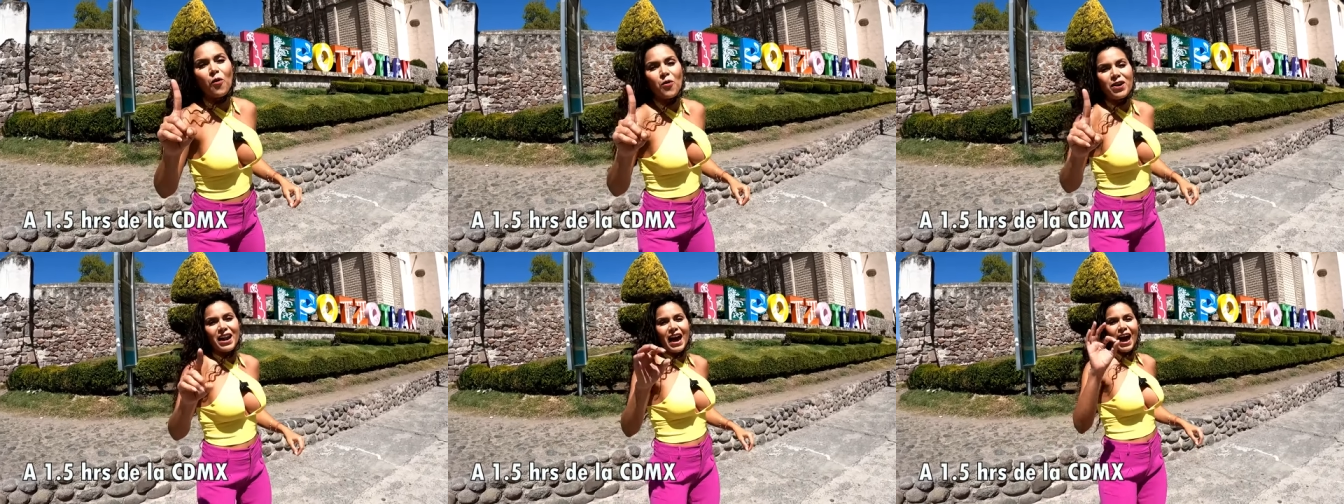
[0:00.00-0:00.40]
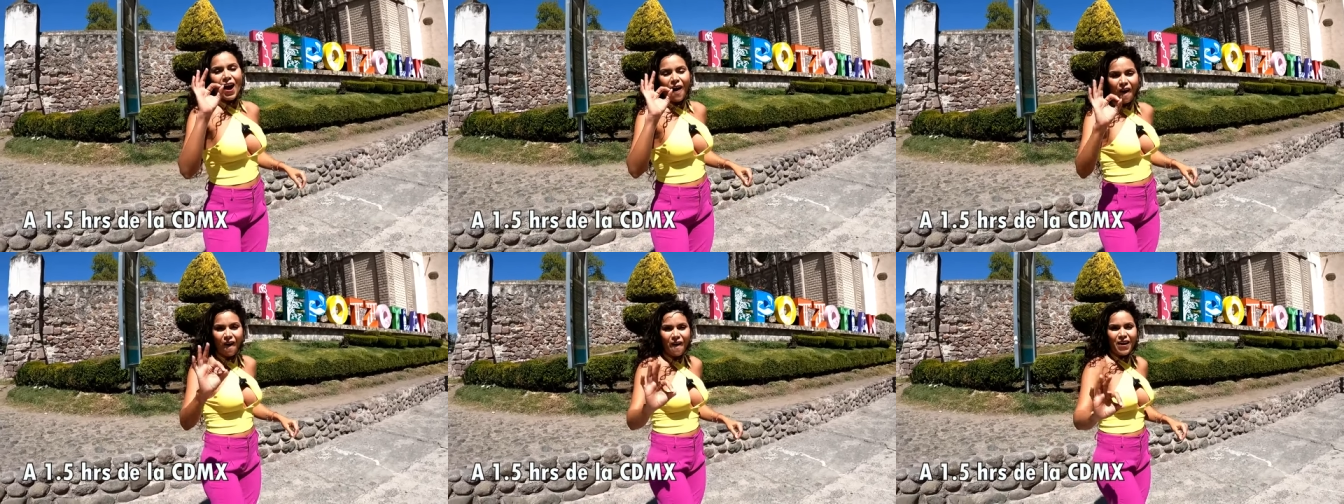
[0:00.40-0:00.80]

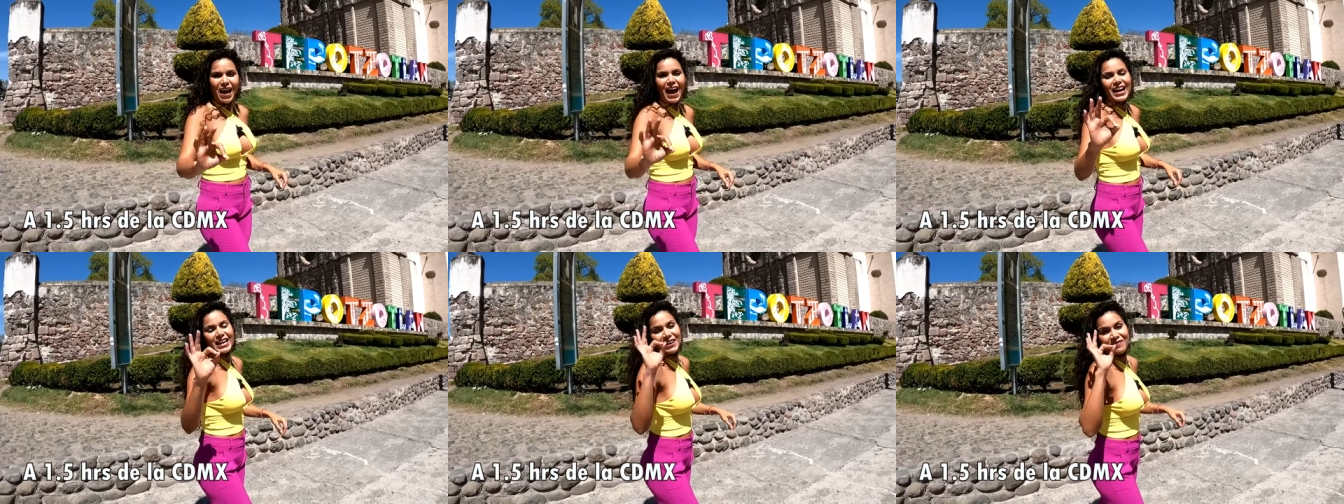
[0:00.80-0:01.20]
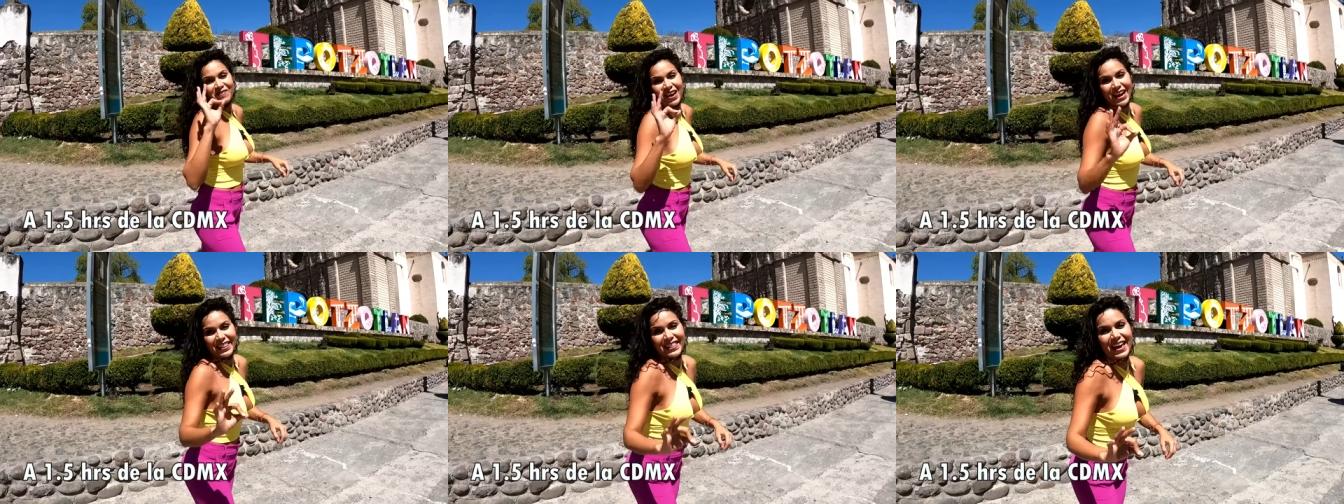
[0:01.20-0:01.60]
una hora y
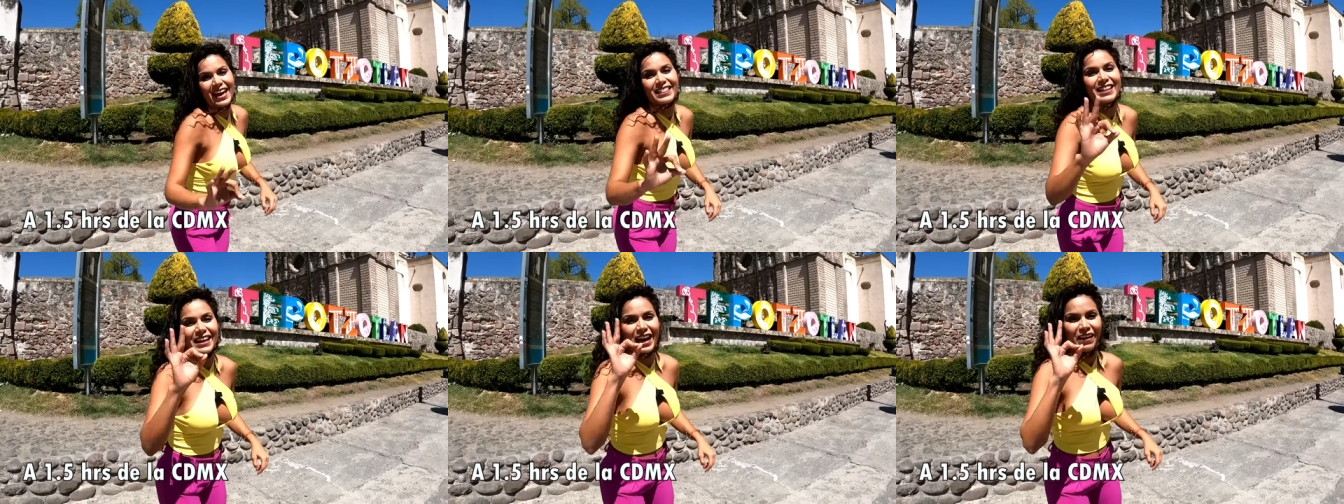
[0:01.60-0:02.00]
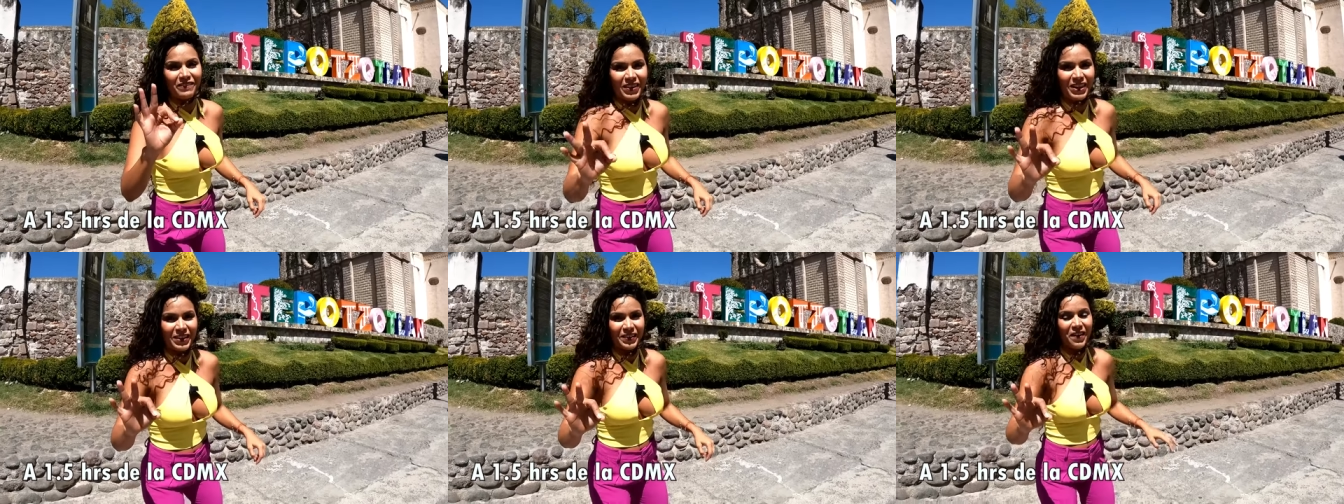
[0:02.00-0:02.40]
media de
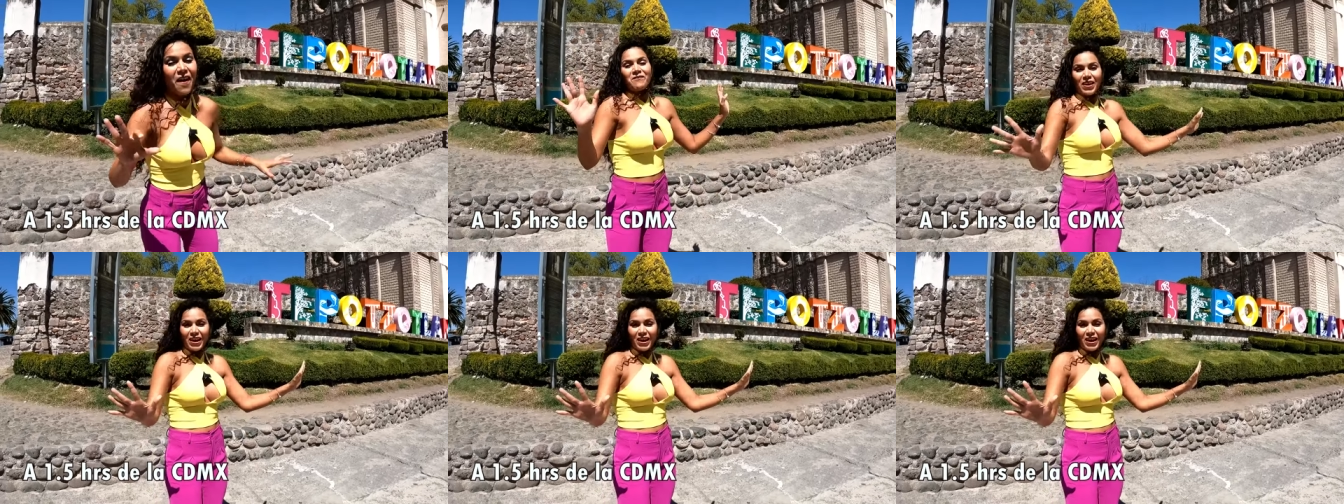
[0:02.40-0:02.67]
camino.